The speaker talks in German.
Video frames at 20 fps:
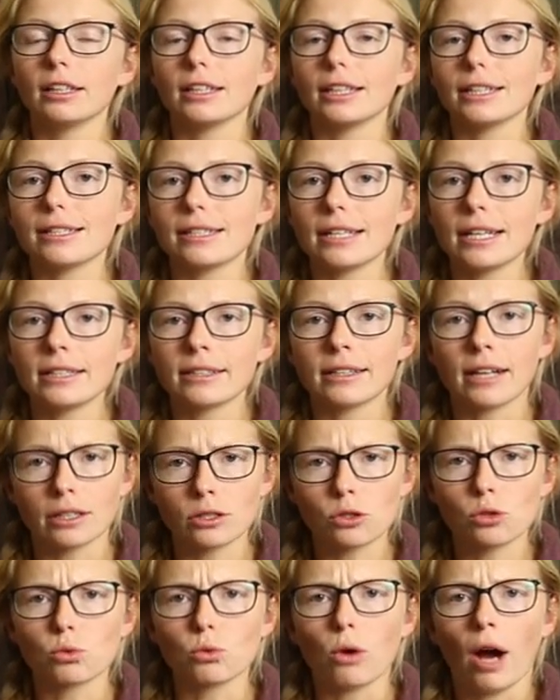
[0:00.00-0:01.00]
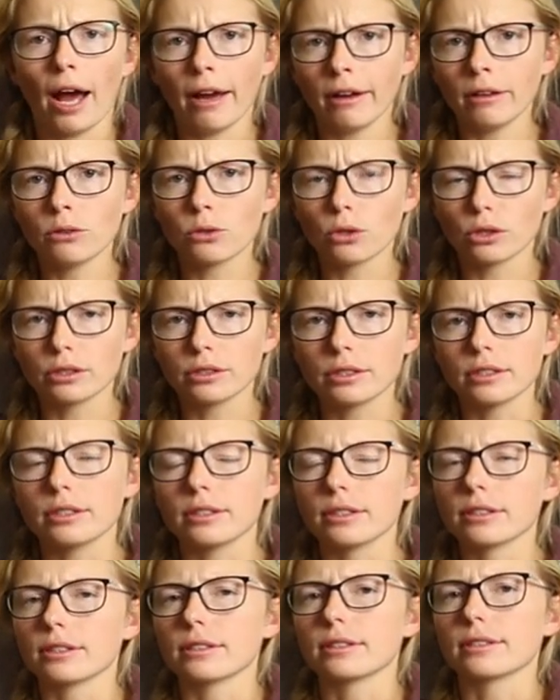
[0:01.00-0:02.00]
Ihr seht, ganz so eindeutig
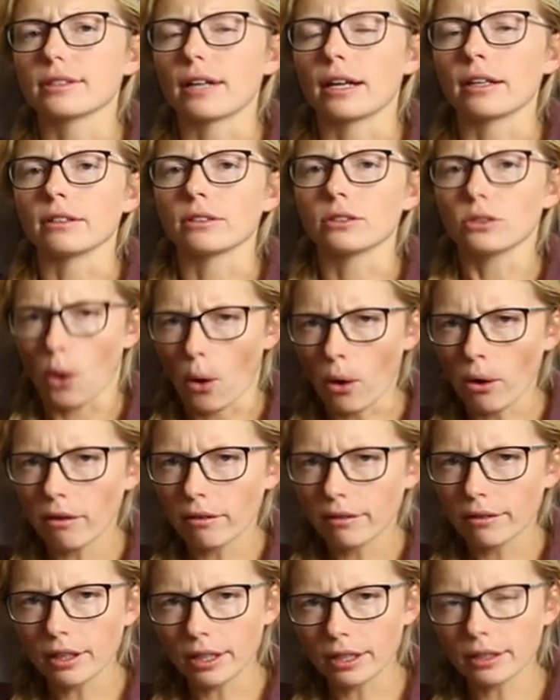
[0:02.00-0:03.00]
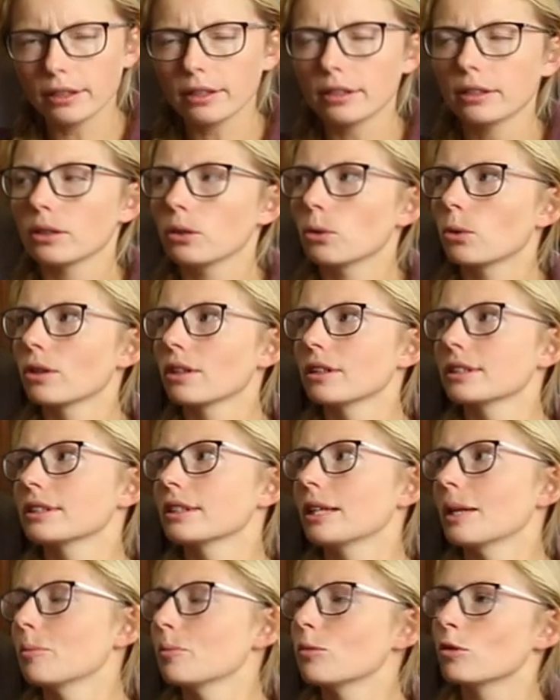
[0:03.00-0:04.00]
ist es dann doch nicht. Und
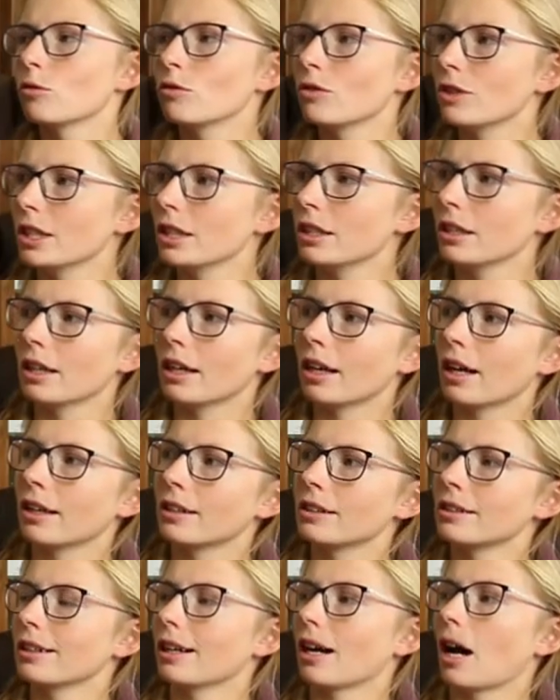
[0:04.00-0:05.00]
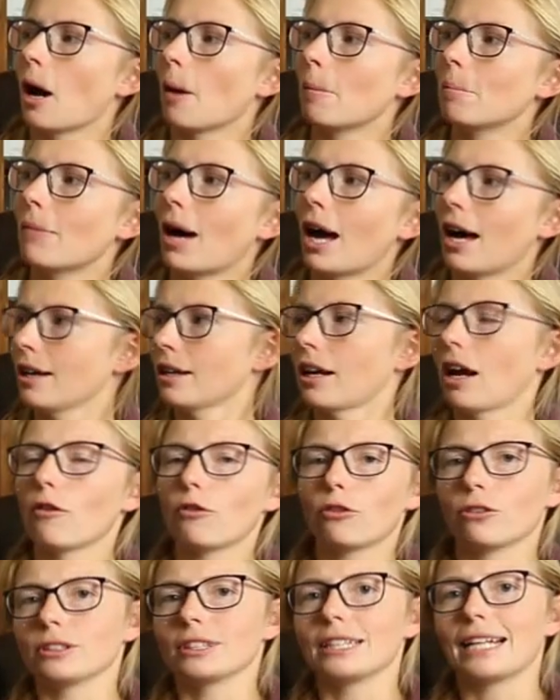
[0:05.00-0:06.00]
es gibt, wie ihr an der Armada
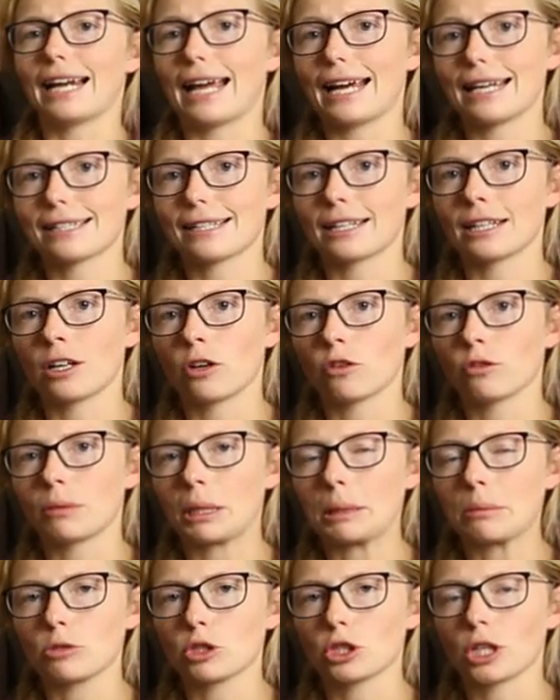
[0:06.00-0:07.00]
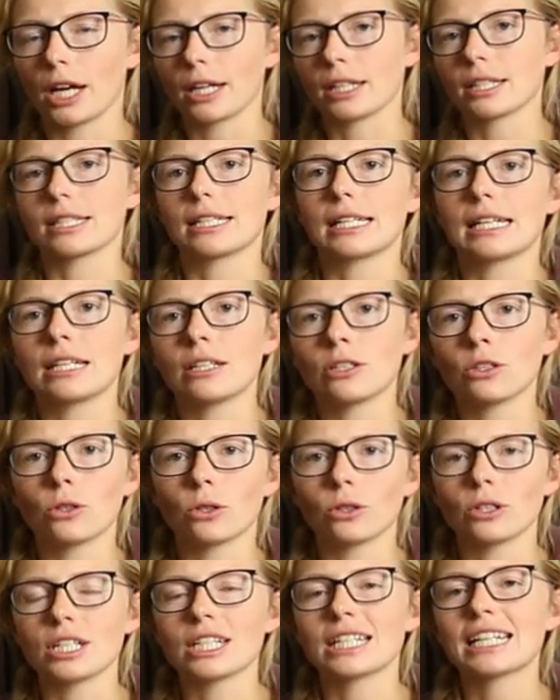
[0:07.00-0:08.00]
von Gläsern auf meinem Schrank sehen
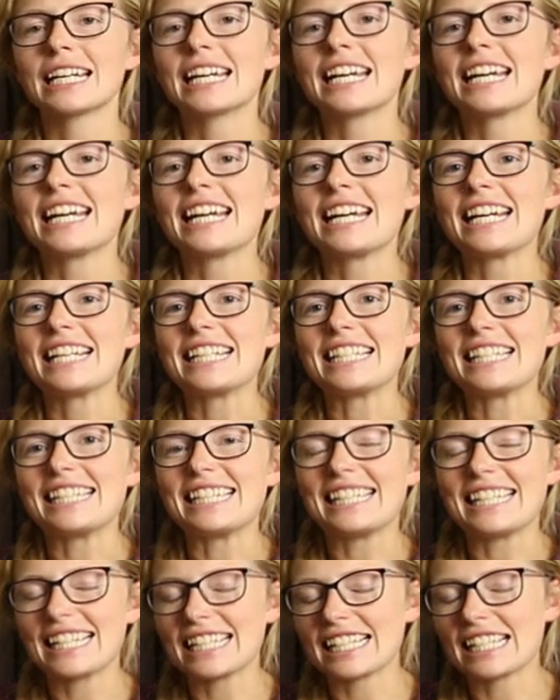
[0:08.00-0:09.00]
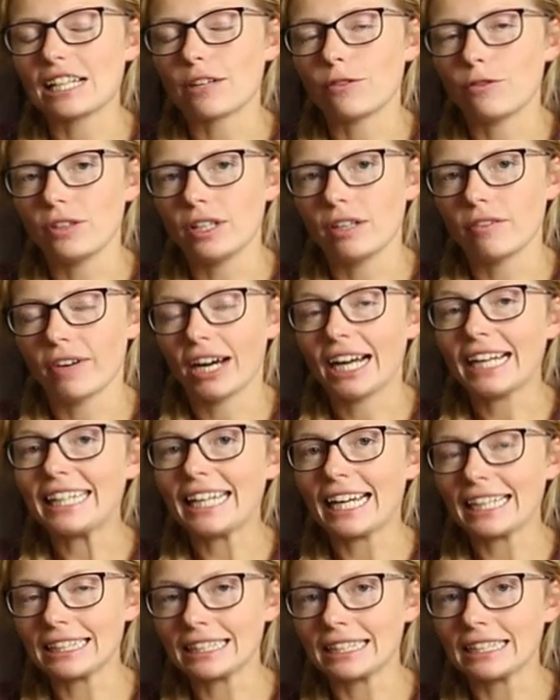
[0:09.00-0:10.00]
könnt, sehr, sehr viele
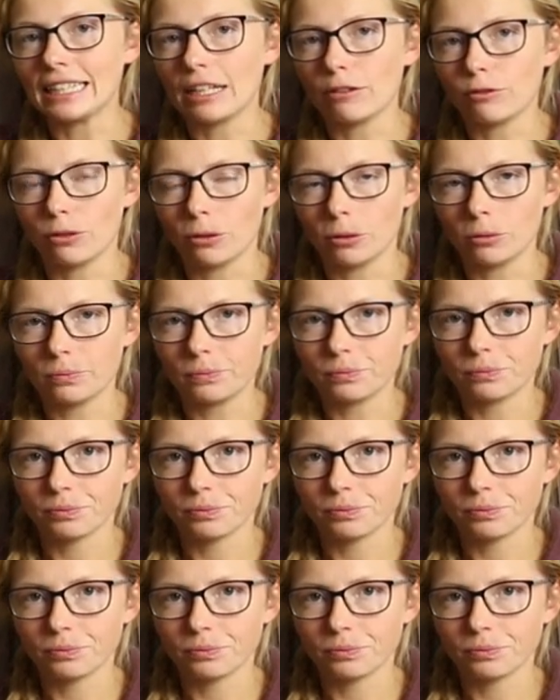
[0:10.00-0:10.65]
Varianten davon.